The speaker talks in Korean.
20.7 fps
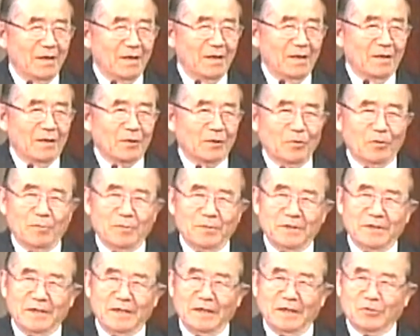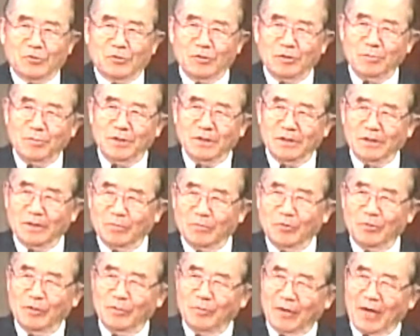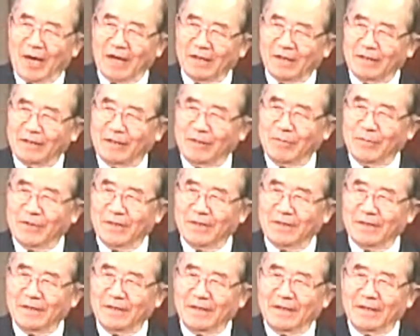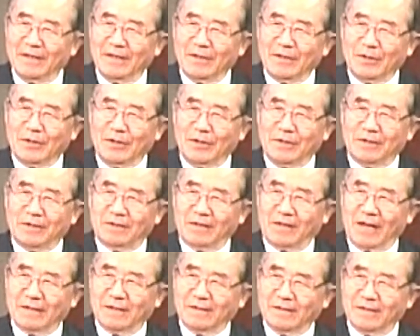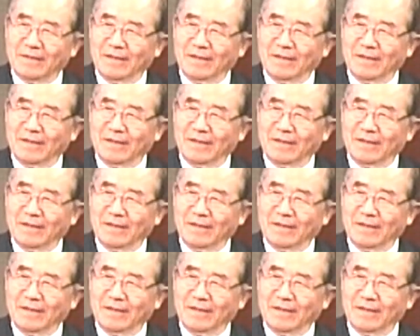그러면 예수님이 의무를 하게 되면 그걸 딱